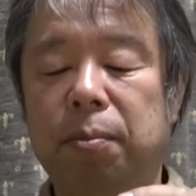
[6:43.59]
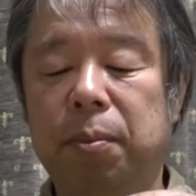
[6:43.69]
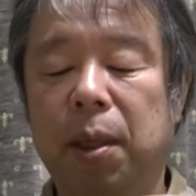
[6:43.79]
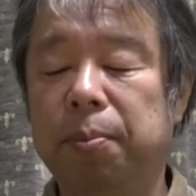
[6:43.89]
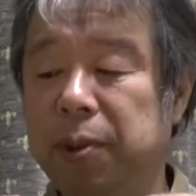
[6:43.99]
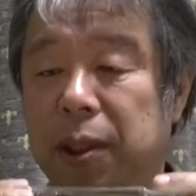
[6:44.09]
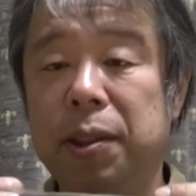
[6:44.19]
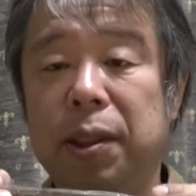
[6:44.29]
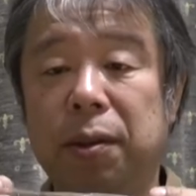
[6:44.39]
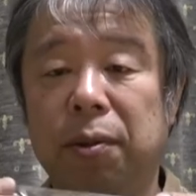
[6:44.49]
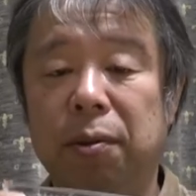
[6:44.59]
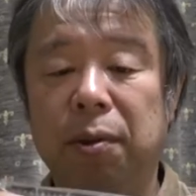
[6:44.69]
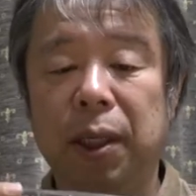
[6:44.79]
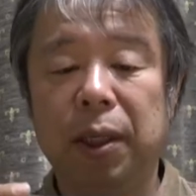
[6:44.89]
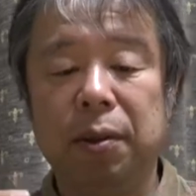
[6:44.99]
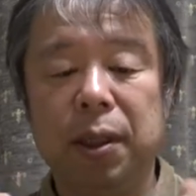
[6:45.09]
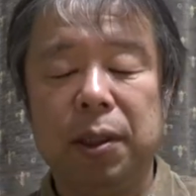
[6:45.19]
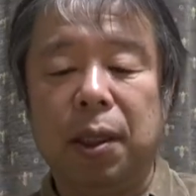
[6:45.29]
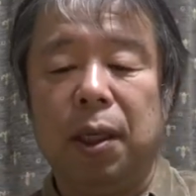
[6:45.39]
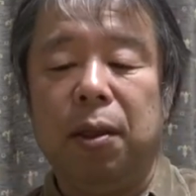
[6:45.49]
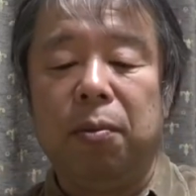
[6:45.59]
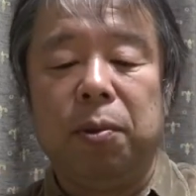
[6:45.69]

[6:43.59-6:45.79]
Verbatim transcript: まあ、プラスチックのレールですけれど